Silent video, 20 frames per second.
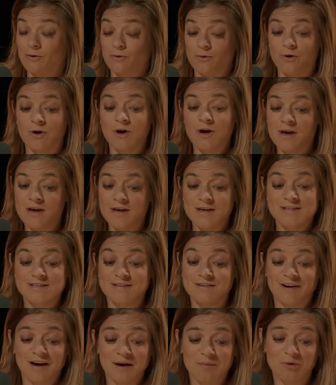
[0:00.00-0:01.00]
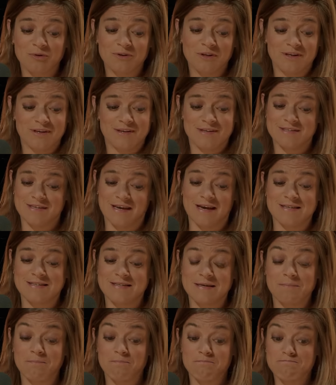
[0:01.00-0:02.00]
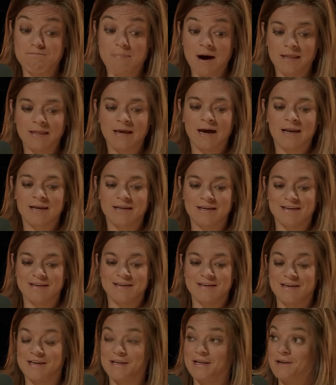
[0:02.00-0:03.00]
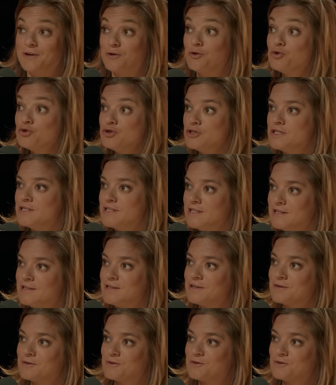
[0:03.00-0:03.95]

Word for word: Euh, c'est vraiment des, c'est assez banal et, logistique.